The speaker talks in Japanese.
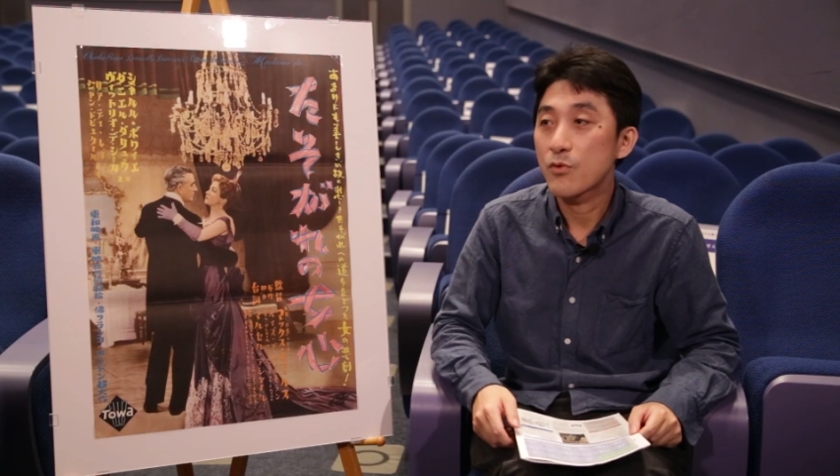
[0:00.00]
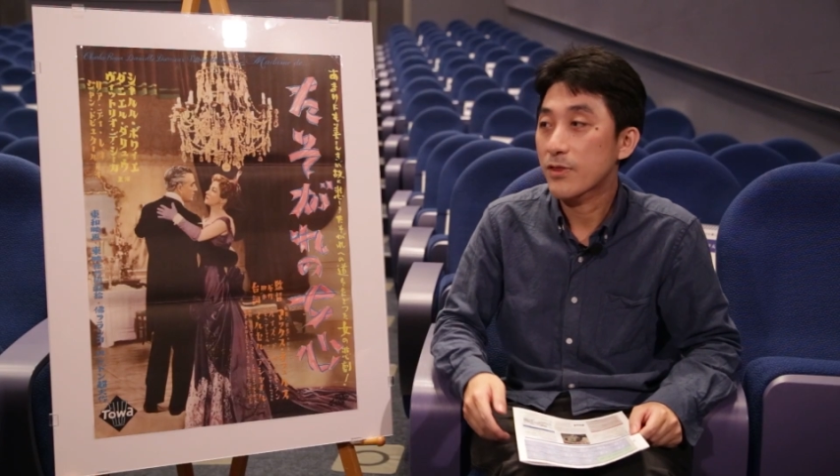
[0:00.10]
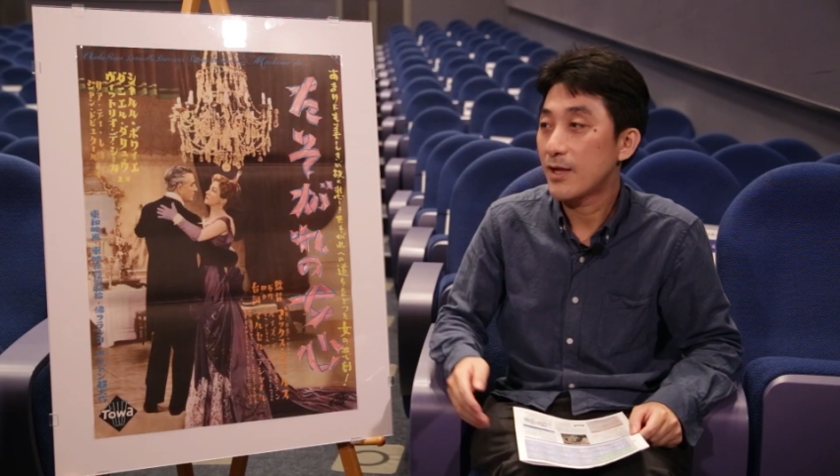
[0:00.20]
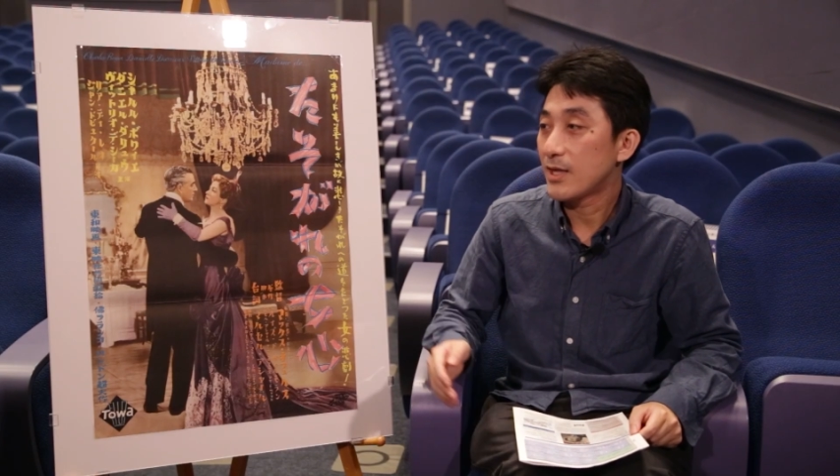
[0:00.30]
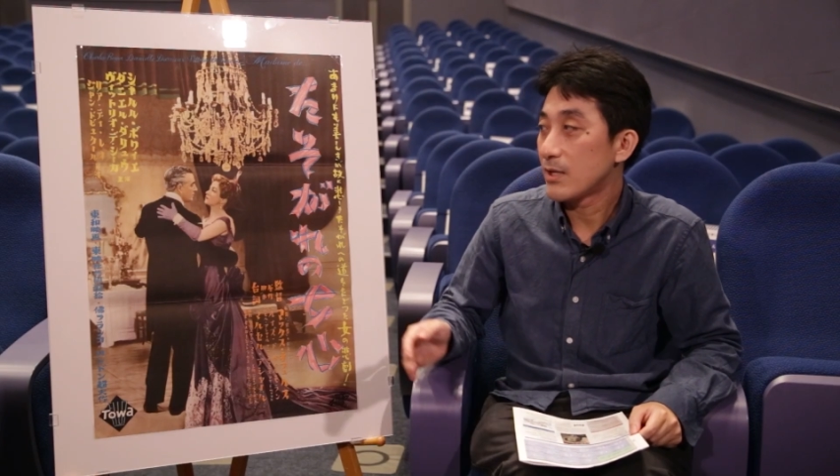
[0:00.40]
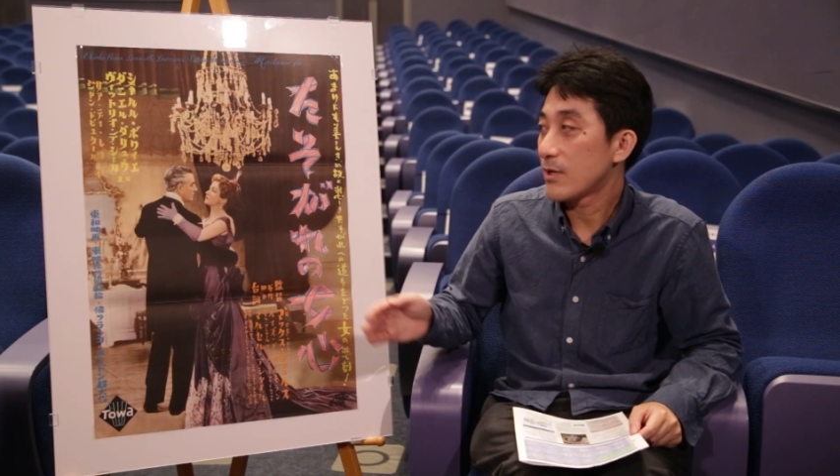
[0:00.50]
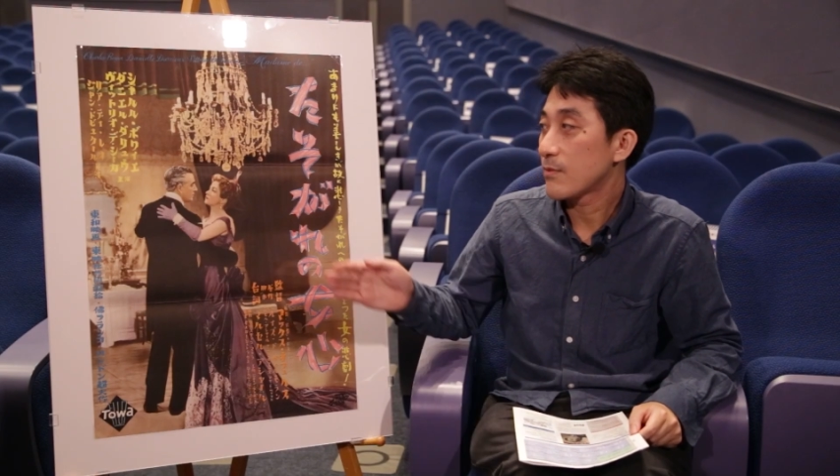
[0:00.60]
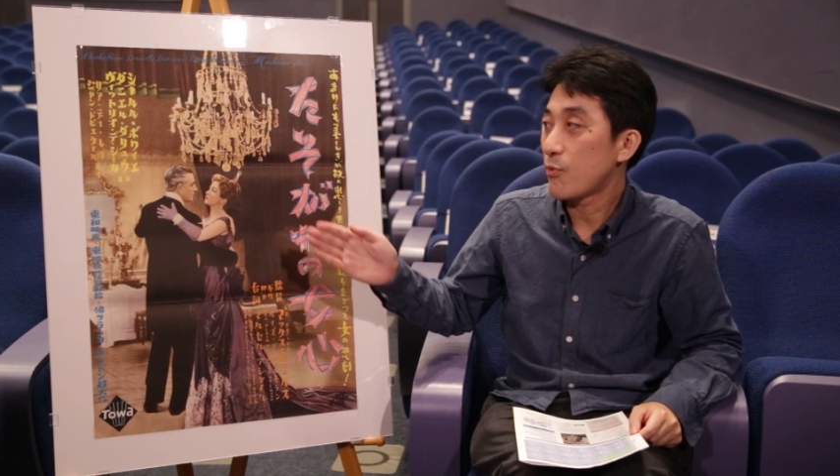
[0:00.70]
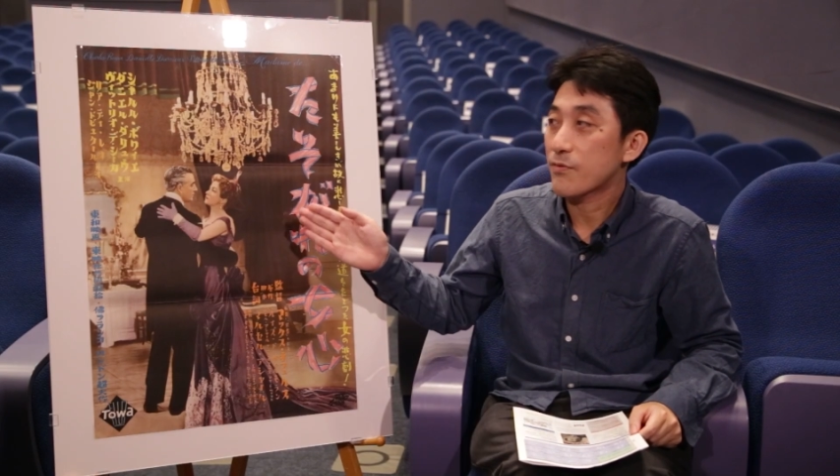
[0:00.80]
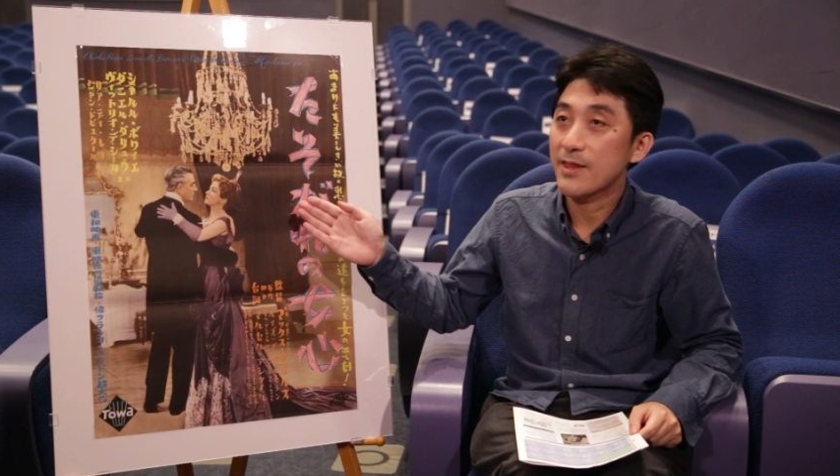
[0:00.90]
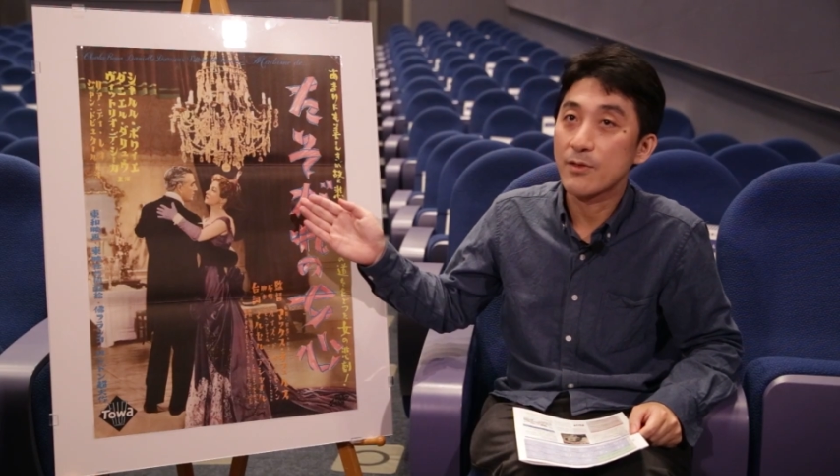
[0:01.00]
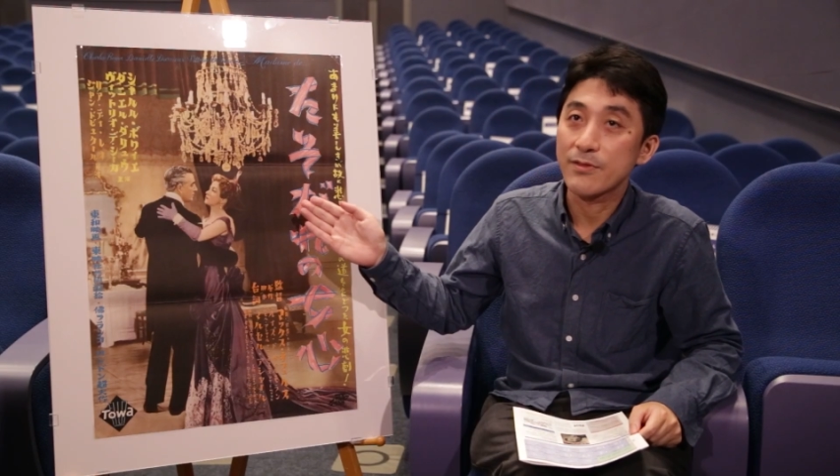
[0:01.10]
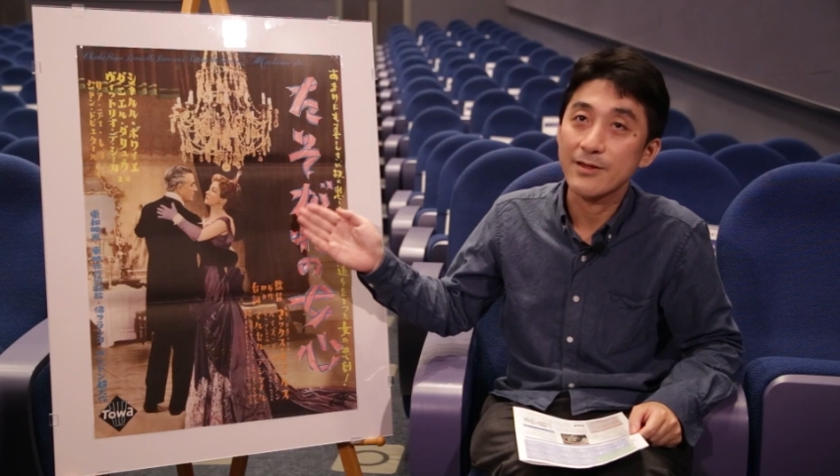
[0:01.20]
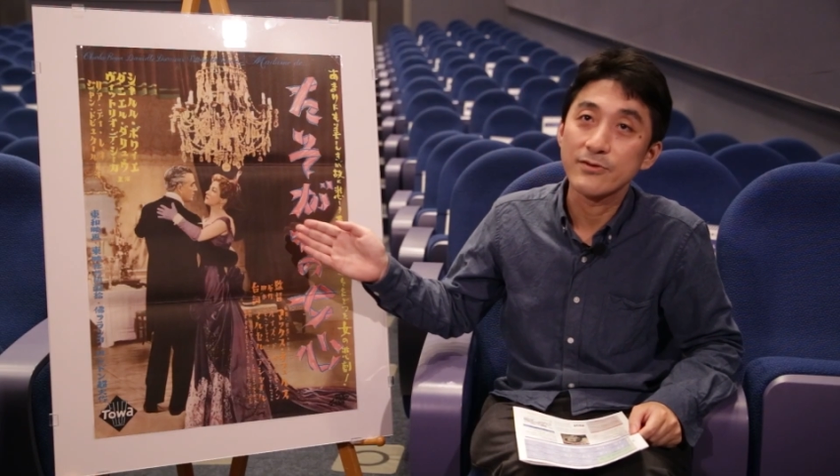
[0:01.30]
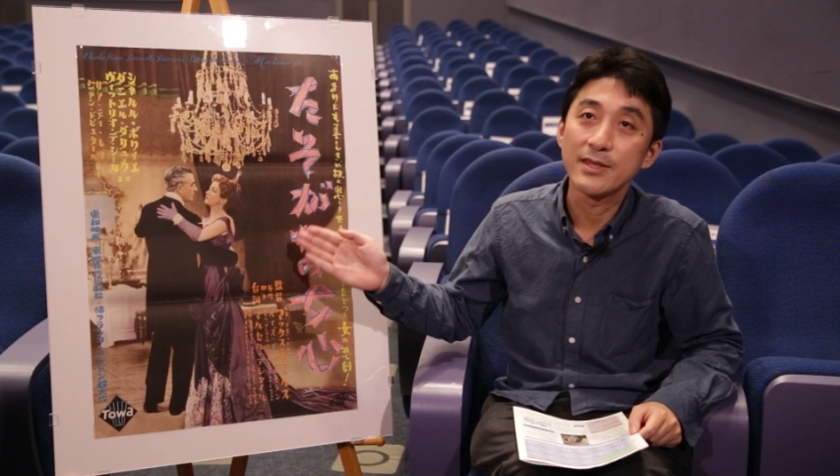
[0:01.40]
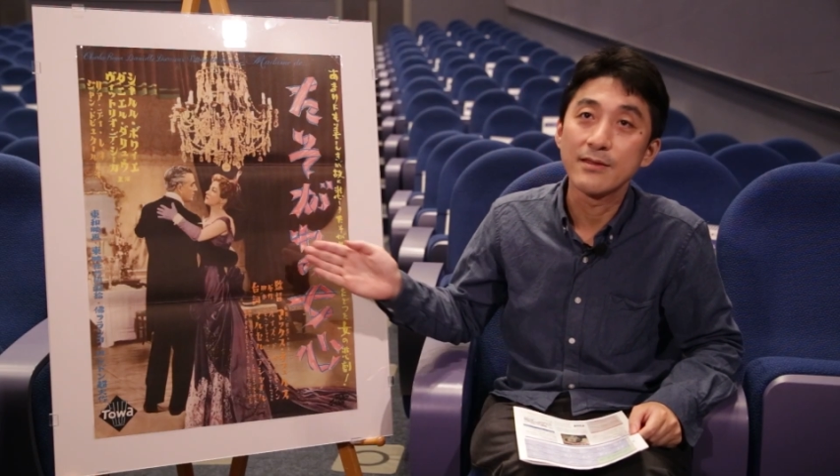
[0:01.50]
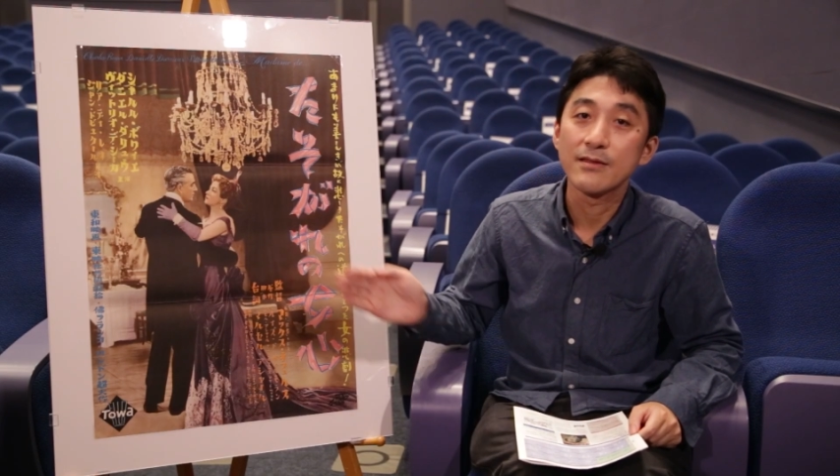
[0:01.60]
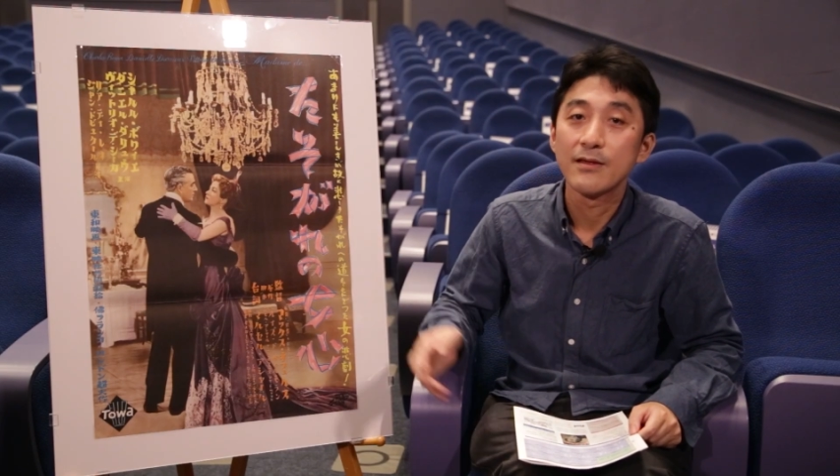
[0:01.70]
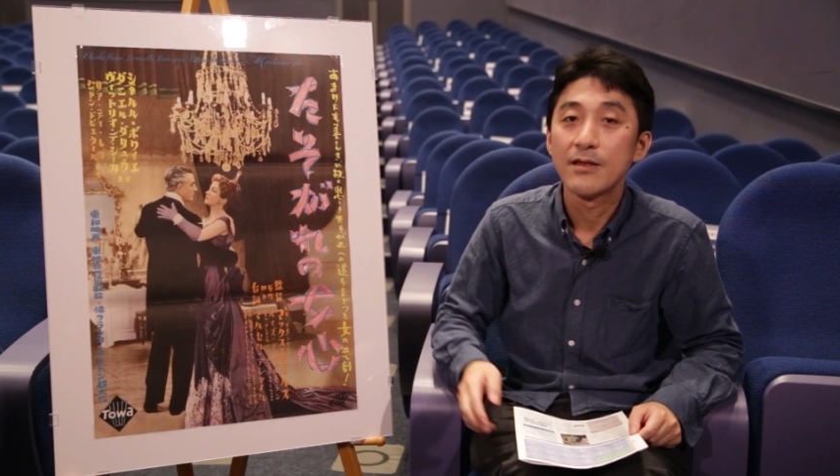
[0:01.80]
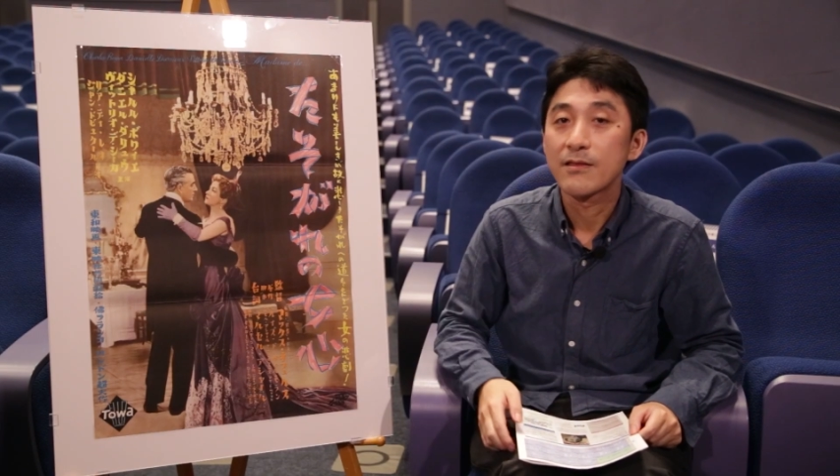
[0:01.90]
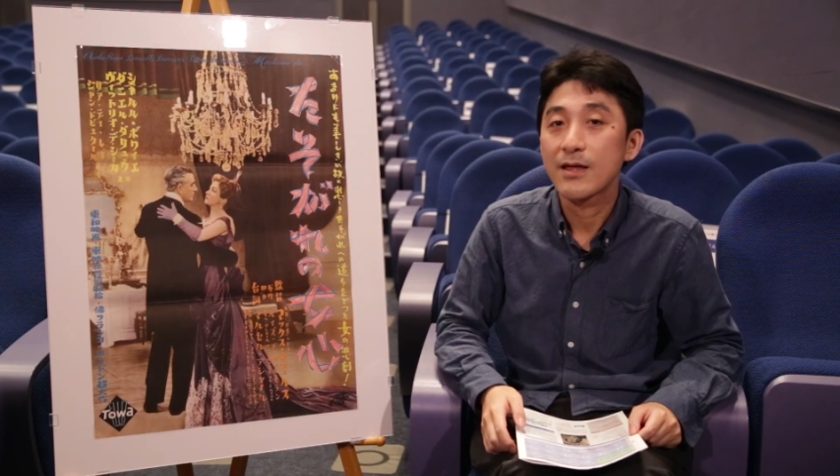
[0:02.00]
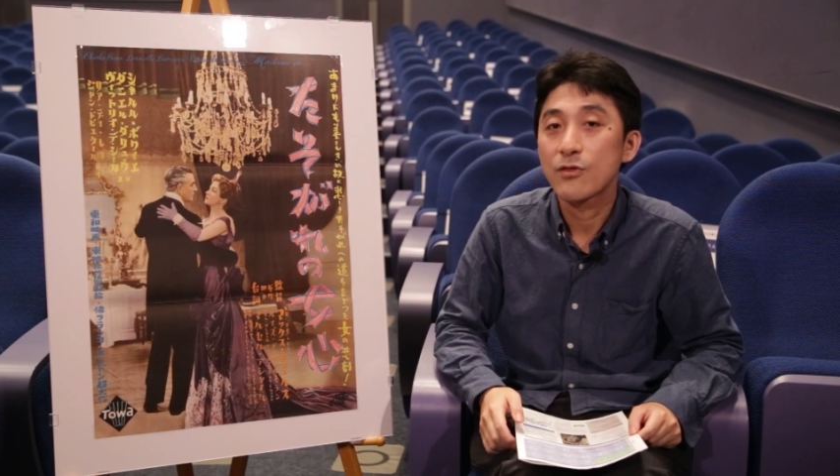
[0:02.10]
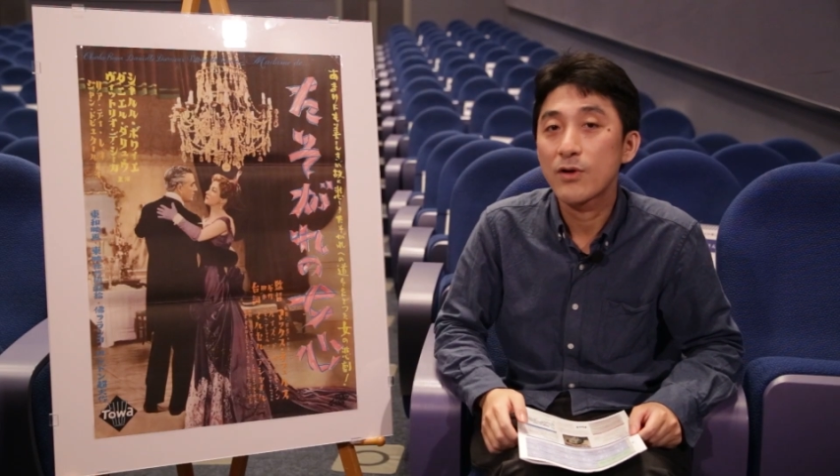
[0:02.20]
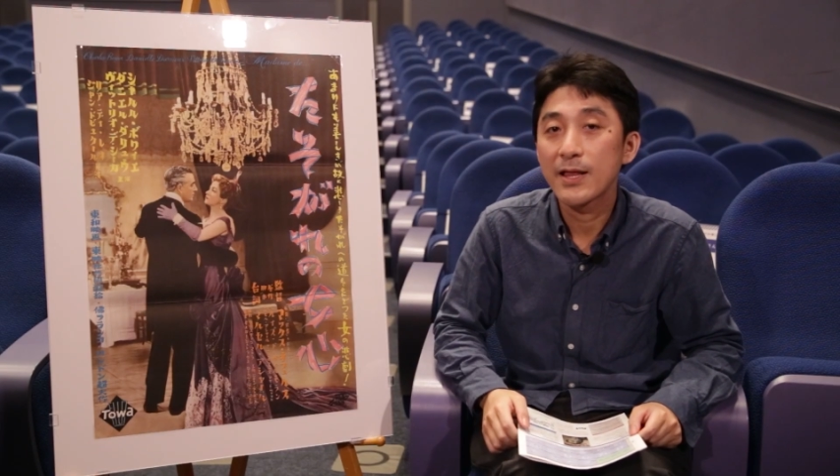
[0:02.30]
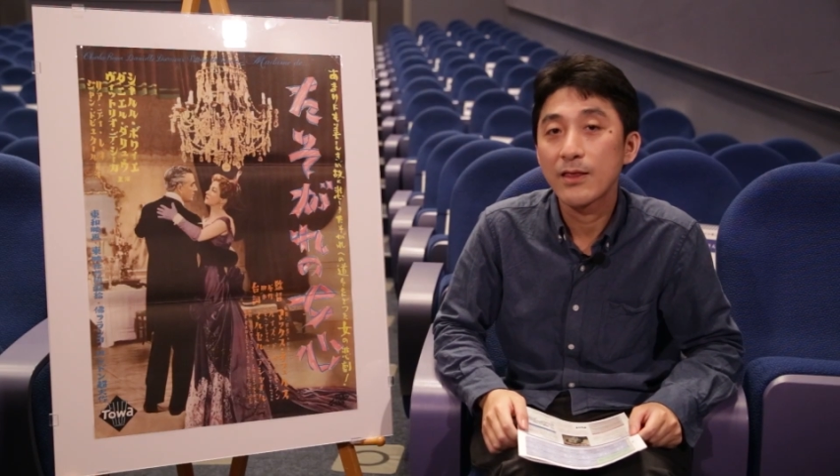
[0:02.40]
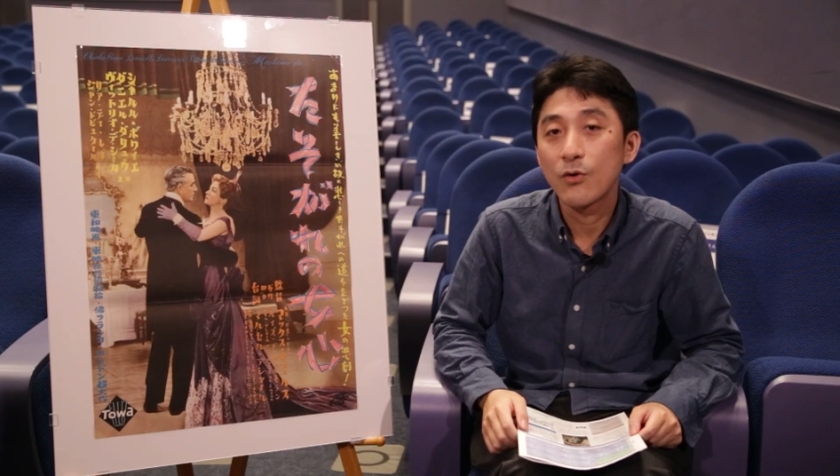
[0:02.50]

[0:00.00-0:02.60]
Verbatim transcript: こちらにありますポスターの作品「黄昏